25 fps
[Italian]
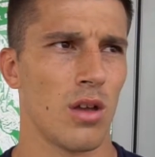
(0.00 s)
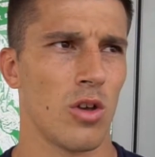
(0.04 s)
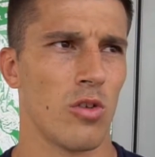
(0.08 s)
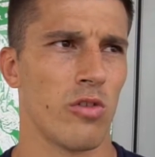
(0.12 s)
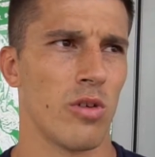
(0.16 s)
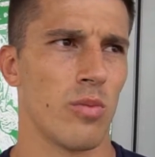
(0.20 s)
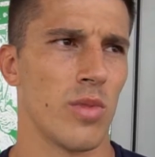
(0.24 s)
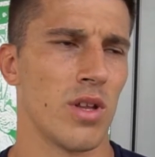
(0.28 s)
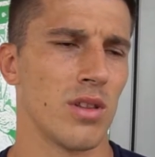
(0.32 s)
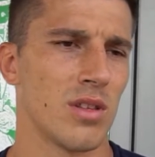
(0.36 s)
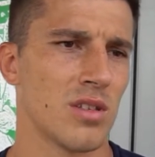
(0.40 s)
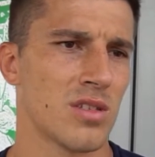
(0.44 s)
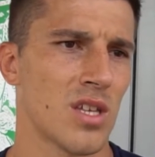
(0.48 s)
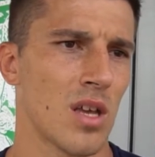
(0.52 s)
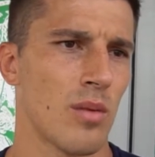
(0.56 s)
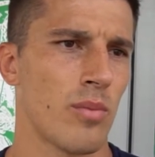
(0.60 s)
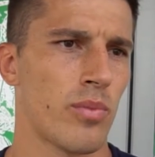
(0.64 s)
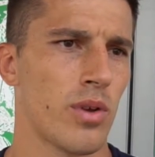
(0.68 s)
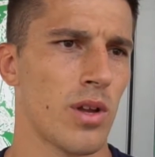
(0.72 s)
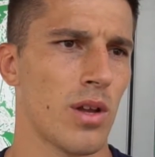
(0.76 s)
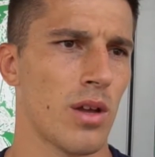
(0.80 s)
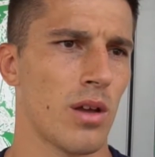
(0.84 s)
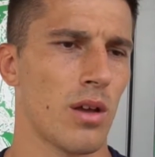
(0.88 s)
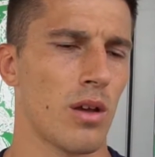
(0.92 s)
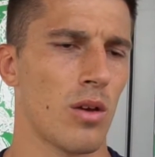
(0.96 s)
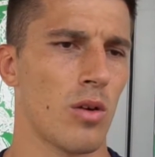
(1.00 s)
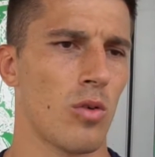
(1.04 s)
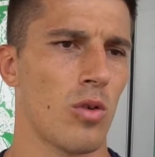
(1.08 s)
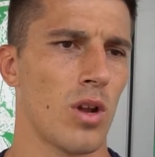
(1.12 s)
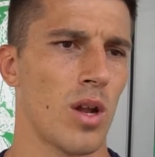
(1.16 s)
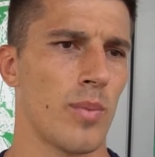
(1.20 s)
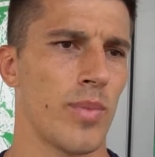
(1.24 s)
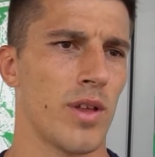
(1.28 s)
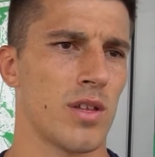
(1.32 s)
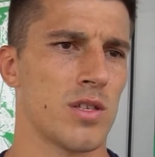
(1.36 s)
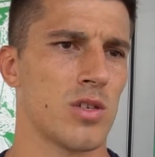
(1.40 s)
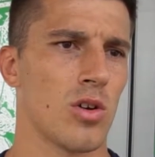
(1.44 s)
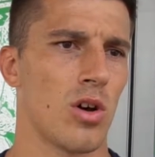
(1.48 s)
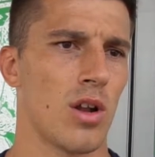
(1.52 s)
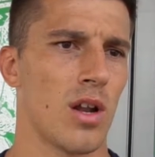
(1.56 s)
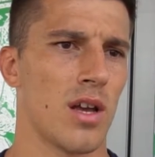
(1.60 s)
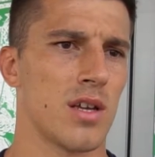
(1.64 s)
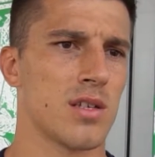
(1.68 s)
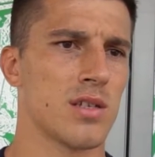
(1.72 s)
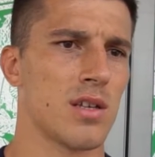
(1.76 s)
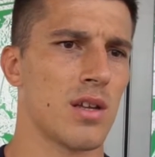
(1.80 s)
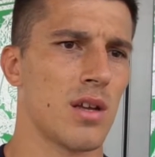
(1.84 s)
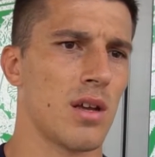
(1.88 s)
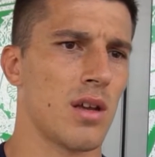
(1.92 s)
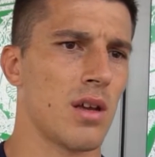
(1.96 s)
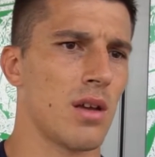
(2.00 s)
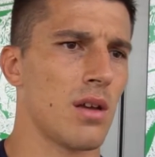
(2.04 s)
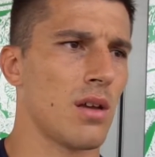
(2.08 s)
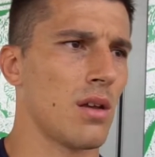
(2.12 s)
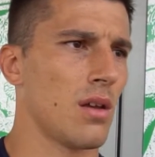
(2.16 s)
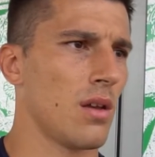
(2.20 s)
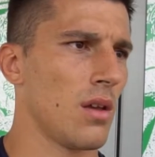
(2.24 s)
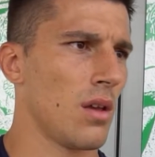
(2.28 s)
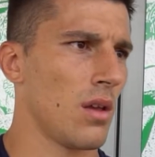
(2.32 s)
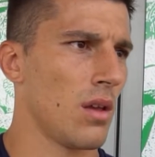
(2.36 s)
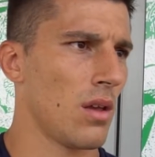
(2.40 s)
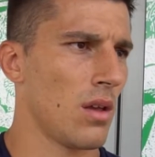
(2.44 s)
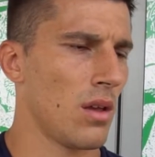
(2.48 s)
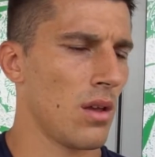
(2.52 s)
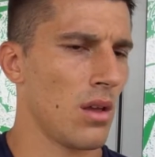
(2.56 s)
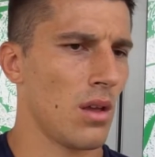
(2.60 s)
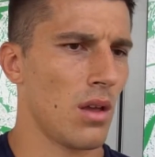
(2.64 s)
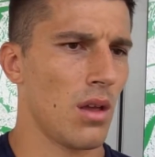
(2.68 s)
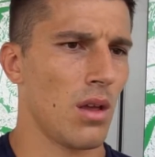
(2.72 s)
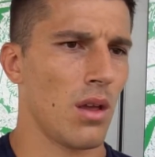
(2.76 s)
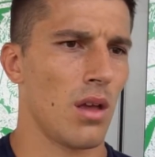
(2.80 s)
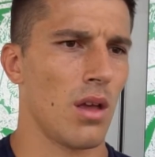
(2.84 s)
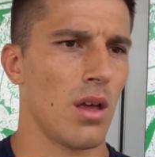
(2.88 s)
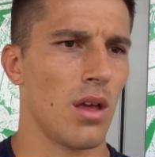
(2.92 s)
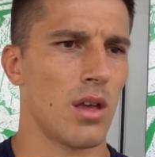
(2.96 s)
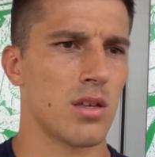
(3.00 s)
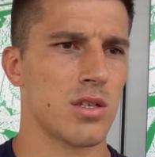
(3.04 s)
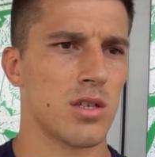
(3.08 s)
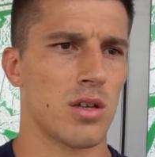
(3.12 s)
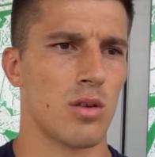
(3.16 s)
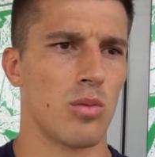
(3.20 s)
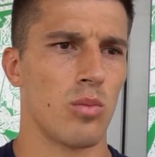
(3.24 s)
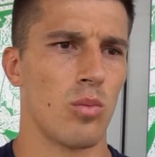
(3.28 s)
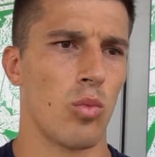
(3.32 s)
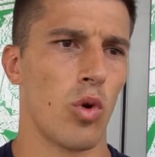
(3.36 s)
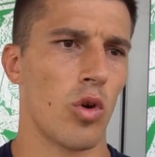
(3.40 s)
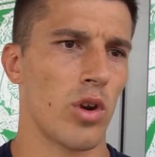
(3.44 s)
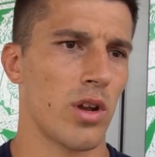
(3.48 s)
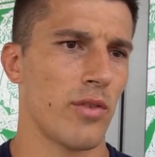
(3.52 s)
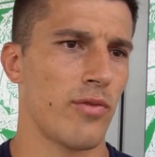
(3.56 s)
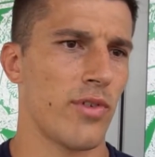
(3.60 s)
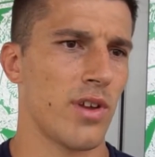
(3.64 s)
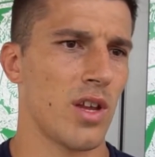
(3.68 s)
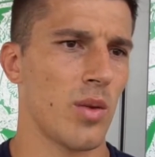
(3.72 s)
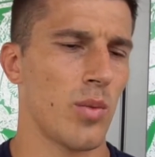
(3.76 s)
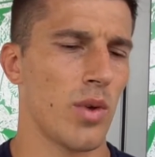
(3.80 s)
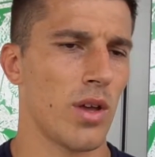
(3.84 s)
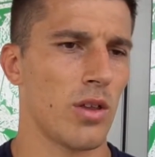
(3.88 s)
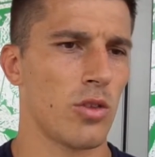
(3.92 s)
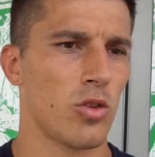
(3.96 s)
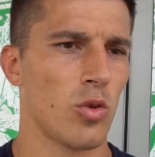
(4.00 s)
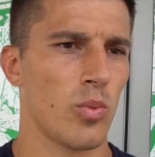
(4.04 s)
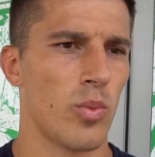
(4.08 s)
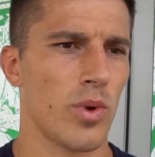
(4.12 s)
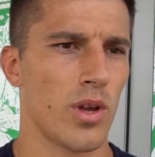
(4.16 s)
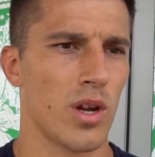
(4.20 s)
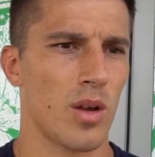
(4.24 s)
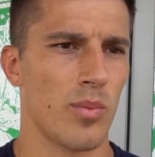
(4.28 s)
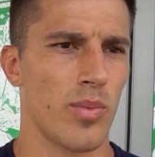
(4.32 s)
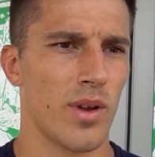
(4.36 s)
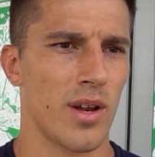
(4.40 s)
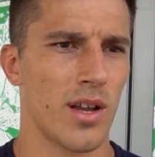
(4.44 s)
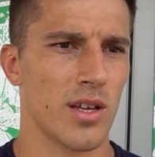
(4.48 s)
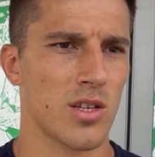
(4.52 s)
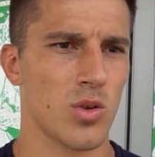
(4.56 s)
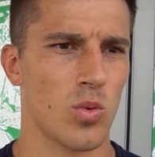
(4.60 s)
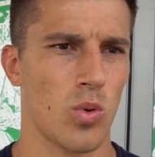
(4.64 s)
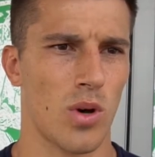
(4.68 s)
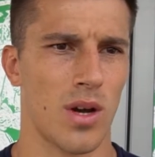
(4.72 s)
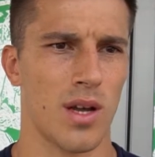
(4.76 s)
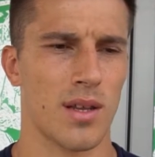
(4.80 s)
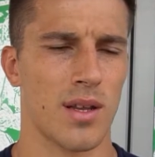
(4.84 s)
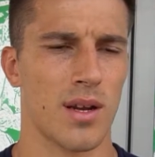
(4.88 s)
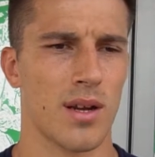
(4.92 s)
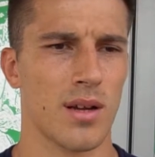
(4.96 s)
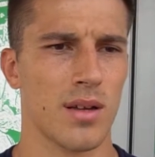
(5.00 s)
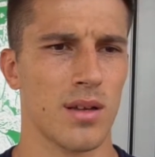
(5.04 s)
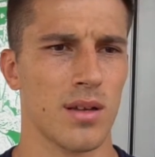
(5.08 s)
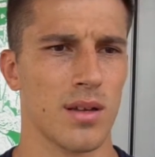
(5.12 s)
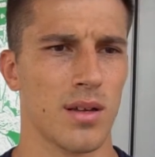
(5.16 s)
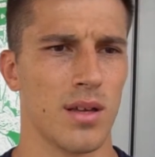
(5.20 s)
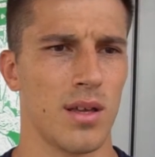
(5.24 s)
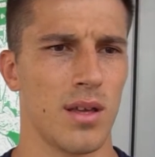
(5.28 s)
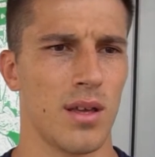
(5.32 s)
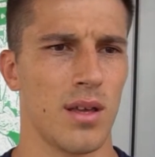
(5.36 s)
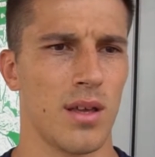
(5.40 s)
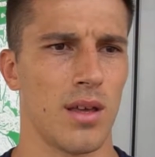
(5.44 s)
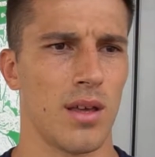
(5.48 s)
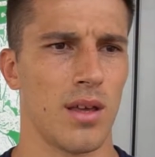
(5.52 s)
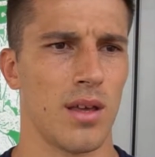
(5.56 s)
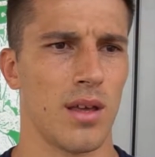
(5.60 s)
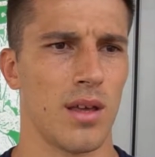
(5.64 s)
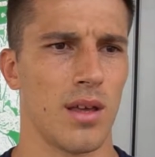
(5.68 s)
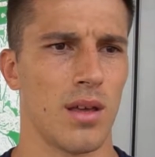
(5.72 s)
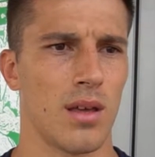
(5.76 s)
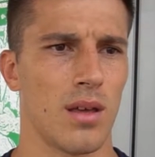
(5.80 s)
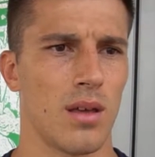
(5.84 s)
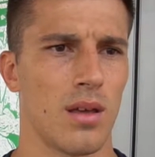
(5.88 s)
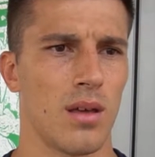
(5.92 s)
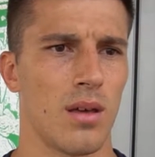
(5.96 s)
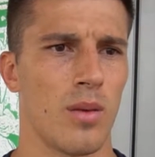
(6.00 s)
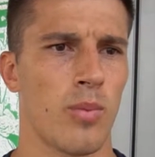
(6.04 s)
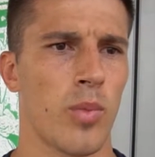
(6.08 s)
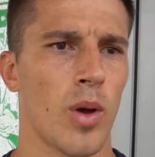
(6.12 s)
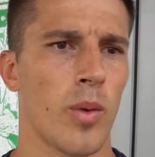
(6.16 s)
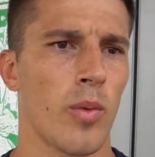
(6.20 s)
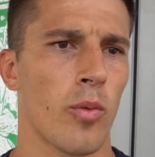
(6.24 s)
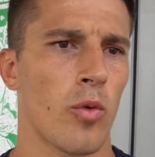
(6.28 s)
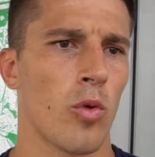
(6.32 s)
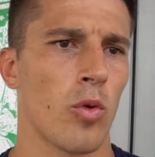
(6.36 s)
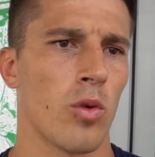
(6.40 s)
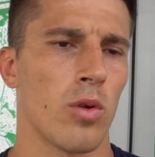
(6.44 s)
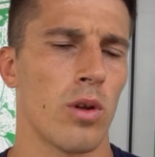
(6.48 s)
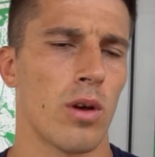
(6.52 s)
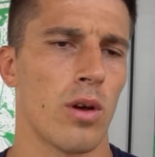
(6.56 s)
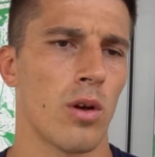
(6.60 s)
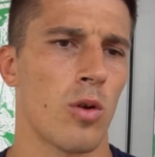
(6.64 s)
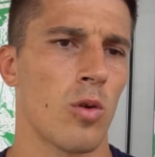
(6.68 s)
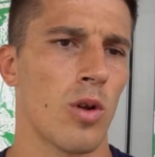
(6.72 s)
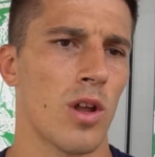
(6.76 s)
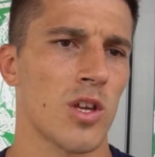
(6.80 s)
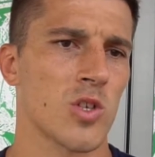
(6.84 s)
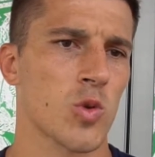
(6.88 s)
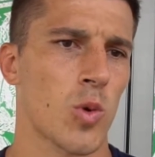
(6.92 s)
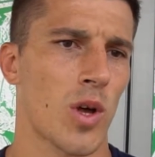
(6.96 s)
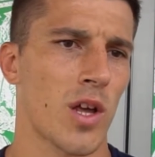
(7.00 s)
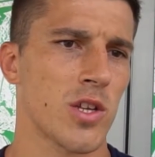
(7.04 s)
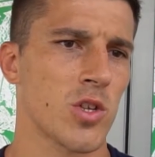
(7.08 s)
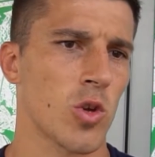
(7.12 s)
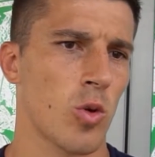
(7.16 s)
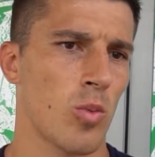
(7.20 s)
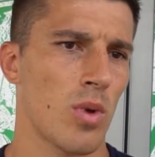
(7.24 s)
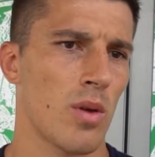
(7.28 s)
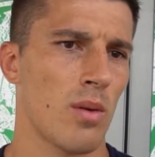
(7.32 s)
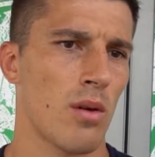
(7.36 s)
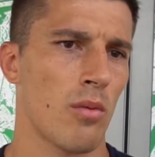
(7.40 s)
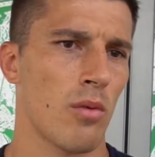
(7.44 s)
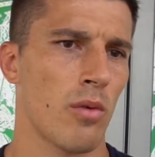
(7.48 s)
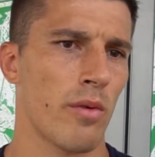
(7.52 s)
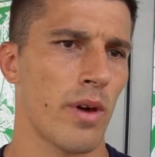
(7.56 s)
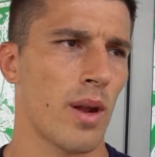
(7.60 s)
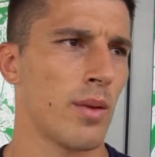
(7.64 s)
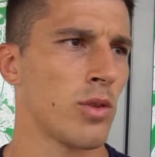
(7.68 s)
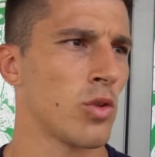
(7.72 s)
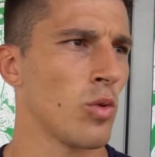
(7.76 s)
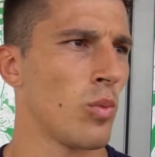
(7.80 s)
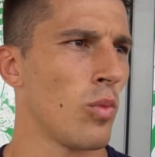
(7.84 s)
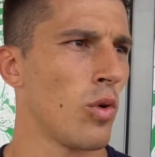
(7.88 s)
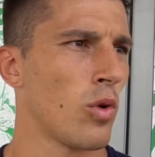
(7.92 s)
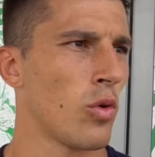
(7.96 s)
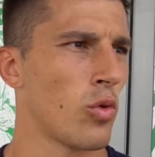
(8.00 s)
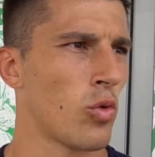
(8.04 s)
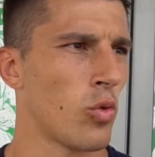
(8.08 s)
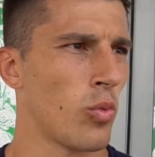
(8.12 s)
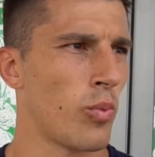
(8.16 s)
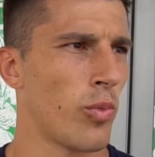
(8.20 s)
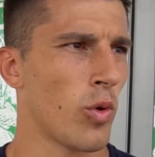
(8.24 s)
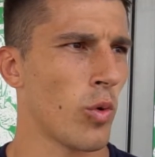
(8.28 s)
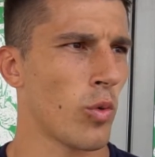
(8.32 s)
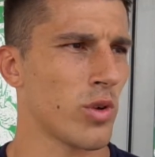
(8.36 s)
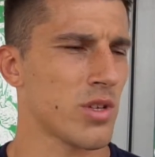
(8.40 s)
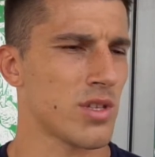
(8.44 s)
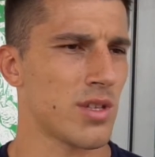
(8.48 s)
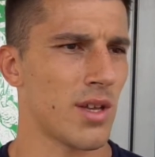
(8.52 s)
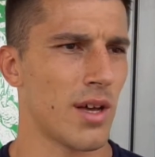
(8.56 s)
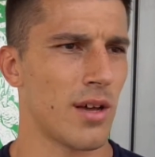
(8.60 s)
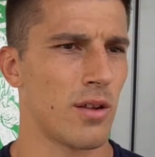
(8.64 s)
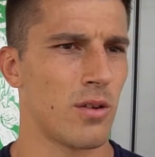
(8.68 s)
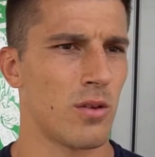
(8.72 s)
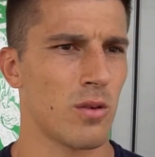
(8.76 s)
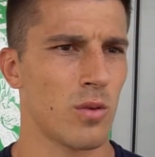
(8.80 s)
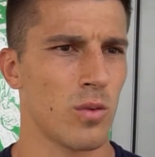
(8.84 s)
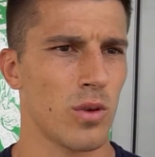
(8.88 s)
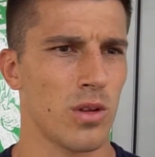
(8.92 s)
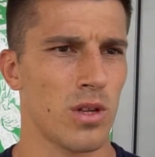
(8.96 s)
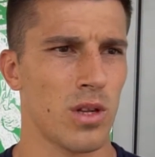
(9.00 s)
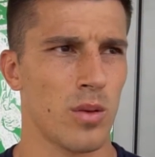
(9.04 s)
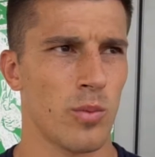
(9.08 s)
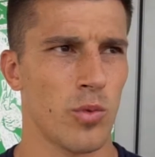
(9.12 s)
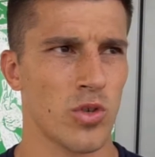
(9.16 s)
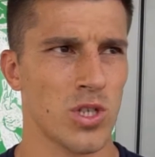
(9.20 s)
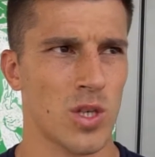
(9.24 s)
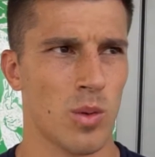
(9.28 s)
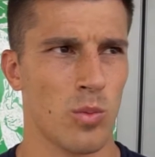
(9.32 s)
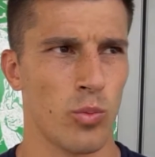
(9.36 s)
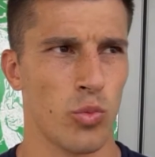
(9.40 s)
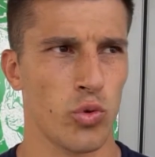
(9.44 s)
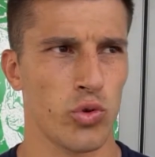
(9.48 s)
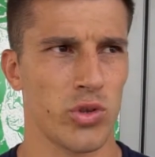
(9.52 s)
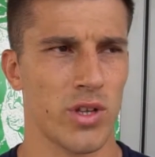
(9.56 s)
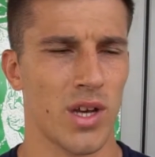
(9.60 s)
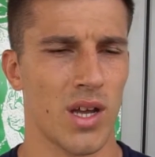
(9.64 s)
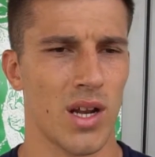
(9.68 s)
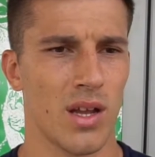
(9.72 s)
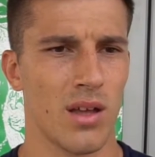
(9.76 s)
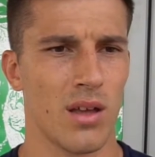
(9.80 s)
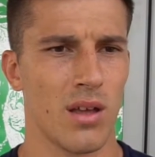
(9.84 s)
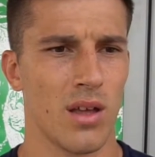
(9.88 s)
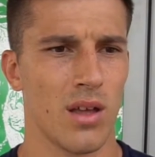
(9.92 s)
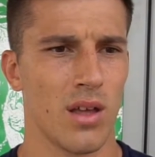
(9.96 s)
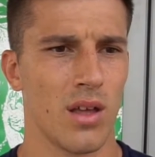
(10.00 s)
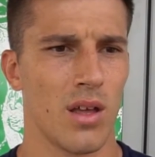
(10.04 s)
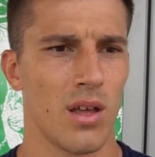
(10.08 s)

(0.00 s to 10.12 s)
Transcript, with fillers: ovviamente sempre con la piazzola essere essere un buon riferimento per, per la squadra e, e poi con, con, la squadra secondo me abbiamo veramente un buon gruppo quest'anno quindi possiamo puntare